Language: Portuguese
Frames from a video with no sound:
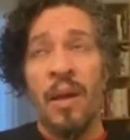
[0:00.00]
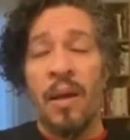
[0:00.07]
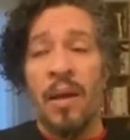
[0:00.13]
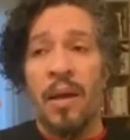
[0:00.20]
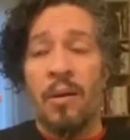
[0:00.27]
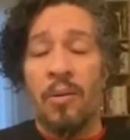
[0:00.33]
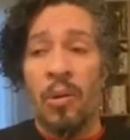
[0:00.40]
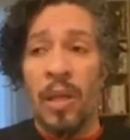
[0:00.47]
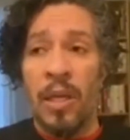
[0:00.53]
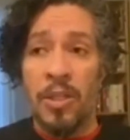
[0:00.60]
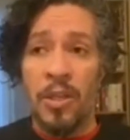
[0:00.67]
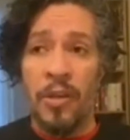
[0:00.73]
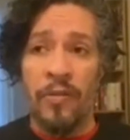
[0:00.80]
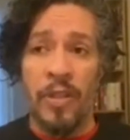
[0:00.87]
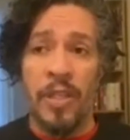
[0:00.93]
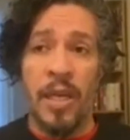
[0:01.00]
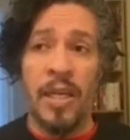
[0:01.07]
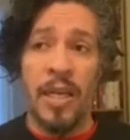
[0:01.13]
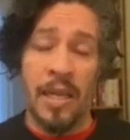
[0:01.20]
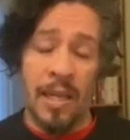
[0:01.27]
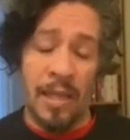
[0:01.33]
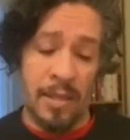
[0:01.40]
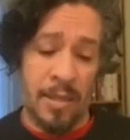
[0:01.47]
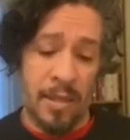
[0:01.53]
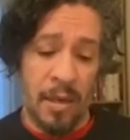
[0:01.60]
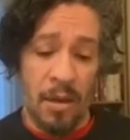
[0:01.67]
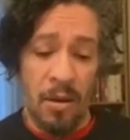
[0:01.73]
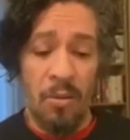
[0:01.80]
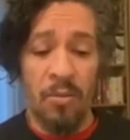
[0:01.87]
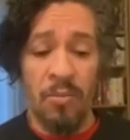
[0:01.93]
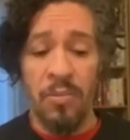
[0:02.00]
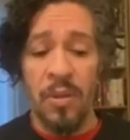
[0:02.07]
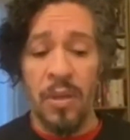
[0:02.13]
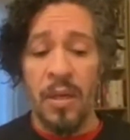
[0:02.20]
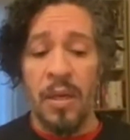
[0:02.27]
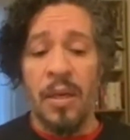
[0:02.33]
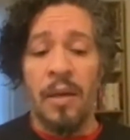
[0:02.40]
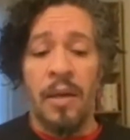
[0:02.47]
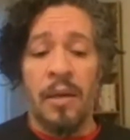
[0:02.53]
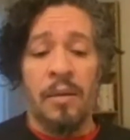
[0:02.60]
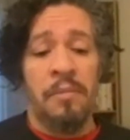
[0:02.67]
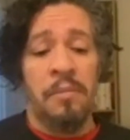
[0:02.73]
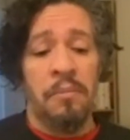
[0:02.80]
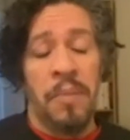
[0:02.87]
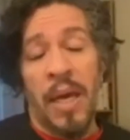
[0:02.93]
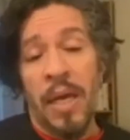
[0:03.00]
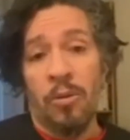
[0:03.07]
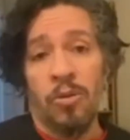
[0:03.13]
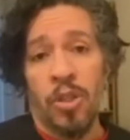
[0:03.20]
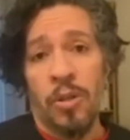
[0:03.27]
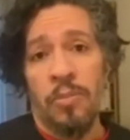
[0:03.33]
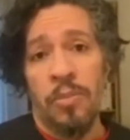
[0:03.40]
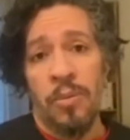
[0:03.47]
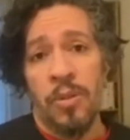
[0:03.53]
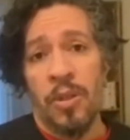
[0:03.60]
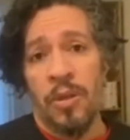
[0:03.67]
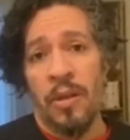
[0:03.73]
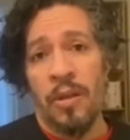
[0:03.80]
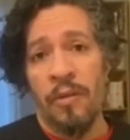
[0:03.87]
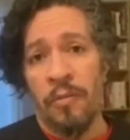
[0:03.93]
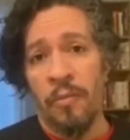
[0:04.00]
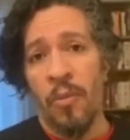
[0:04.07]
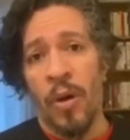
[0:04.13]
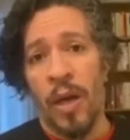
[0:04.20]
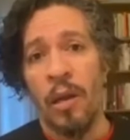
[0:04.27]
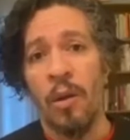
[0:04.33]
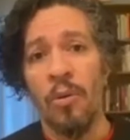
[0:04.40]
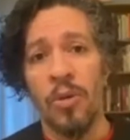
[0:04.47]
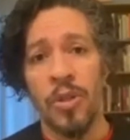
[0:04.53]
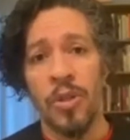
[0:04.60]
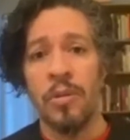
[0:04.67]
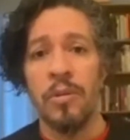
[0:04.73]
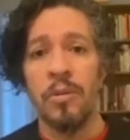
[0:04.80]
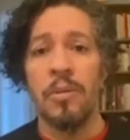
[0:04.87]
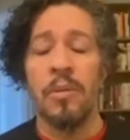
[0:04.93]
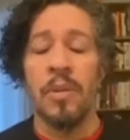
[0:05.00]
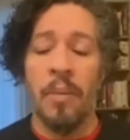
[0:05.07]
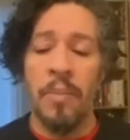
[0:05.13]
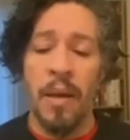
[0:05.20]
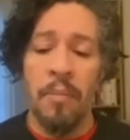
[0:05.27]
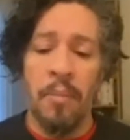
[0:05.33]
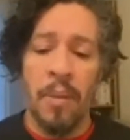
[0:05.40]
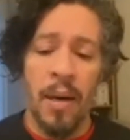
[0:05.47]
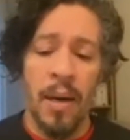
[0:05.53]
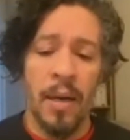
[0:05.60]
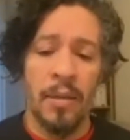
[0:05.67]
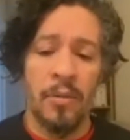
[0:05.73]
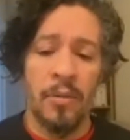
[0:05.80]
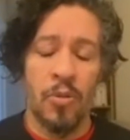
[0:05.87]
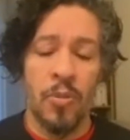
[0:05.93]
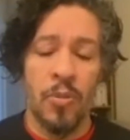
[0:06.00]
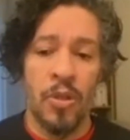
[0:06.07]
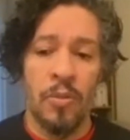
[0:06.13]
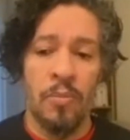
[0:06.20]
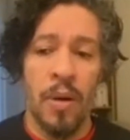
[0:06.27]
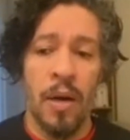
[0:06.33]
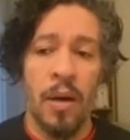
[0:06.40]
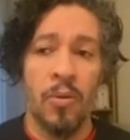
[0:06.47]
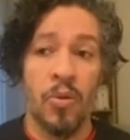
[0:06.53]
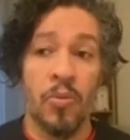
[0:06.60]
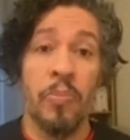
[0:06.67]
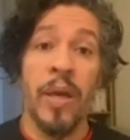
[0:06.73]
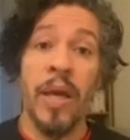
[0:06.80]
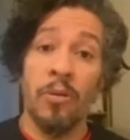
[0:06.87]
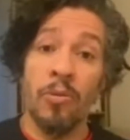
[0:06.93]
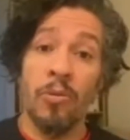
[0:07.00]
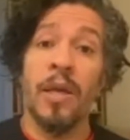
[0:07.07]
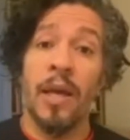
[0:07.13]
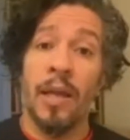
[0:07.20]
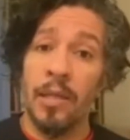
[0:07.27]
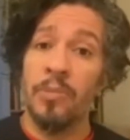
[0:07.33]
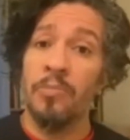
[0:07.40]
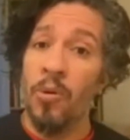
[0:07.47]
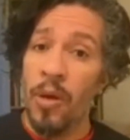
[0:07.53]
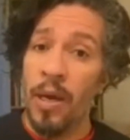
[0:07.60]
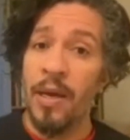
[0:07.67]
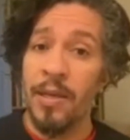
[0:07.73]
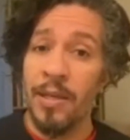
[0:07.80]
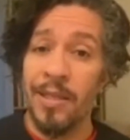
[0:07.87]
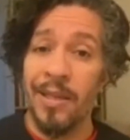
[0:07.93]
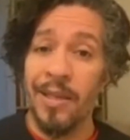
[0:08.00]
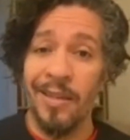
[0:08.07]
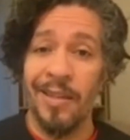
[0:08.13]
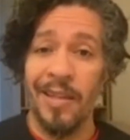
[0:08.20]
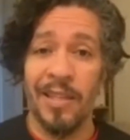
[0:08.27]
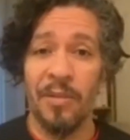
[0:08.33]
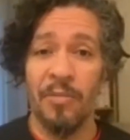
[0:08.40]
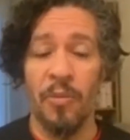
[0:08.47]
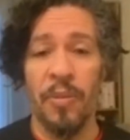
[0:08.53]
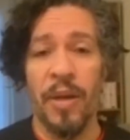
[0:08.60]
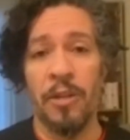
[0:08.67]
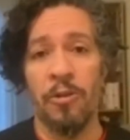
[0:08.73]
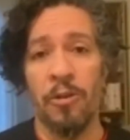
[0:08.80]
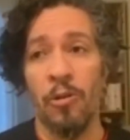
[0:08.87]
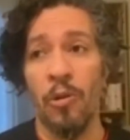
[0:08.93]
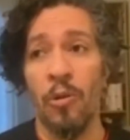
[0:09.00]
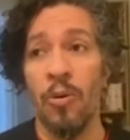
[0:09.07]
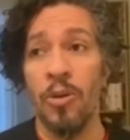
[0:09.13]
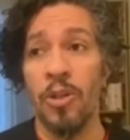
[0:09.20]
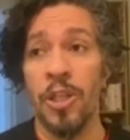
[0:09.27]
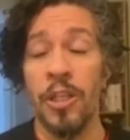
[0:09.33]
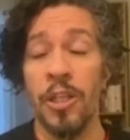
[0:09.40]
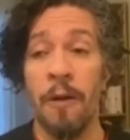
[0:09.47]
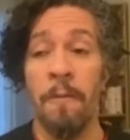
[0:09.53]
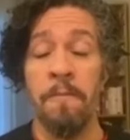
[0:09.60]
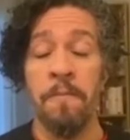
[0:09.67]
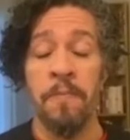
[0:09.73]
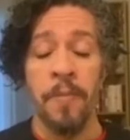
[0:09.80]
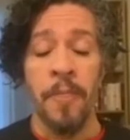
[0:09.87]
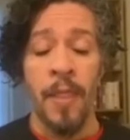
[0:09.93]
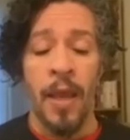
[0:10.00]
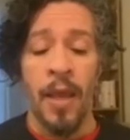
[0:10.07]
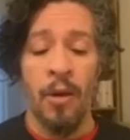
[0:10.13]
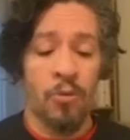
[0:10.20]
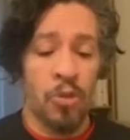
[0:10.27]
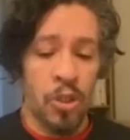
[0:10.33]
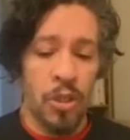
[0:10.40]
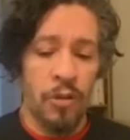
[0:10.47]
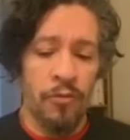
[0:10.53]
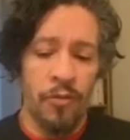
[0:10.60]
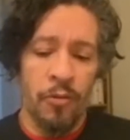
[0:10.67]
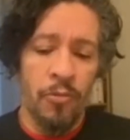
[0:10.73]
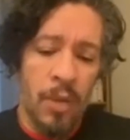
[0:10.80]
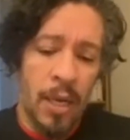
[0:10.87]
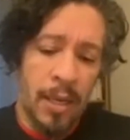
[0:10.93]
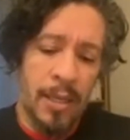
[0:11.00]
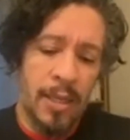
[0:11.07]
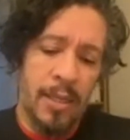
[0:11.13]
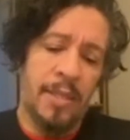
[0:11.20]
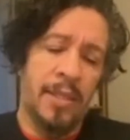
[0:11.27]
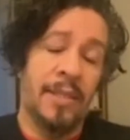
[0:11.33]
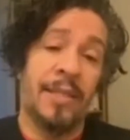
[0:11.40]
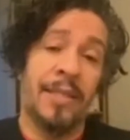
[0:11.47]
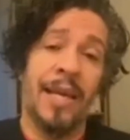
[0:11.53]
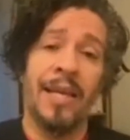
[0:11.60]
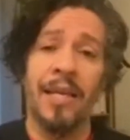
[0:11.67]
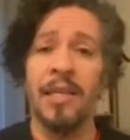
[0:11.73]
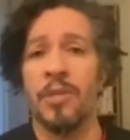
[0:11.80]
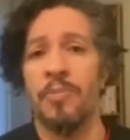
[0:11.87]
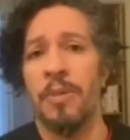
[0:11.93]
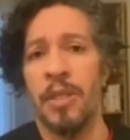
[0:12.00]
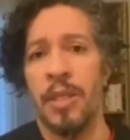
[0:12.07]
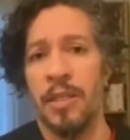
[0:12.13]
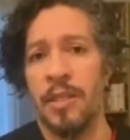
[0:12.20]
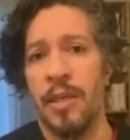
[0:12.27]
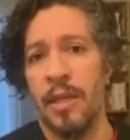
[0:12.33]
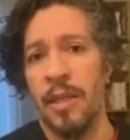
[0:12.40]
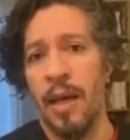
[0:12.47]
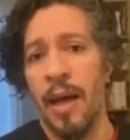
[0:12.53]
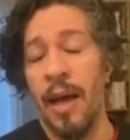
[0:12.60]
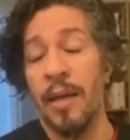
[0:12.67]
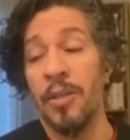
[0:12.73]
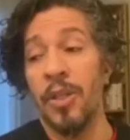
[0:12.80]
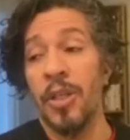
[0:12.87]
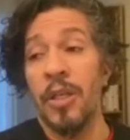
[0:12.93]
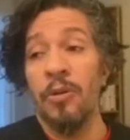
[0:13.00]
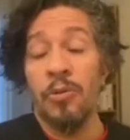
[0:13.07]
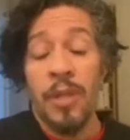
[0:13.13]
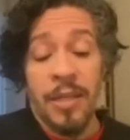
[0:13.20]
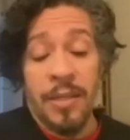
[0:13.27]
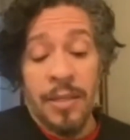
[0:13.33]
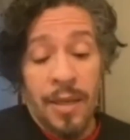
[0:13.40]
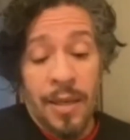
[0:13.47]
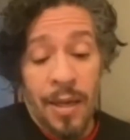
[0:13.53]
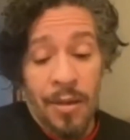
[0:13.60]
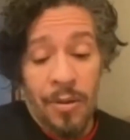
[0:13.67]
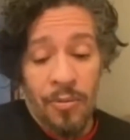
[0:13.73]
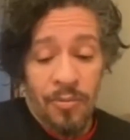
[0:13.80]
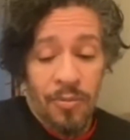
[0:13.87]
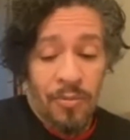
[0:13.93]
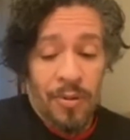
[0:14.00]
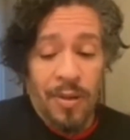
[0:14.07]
é, coletiva de aniquilação, medo de, de morrer longe da minha mãe, dos meus irmãos, medo que eles morressem nesse momento e eu longe. Então, eu tive uma crise seríssima de ansiedade e o desenho,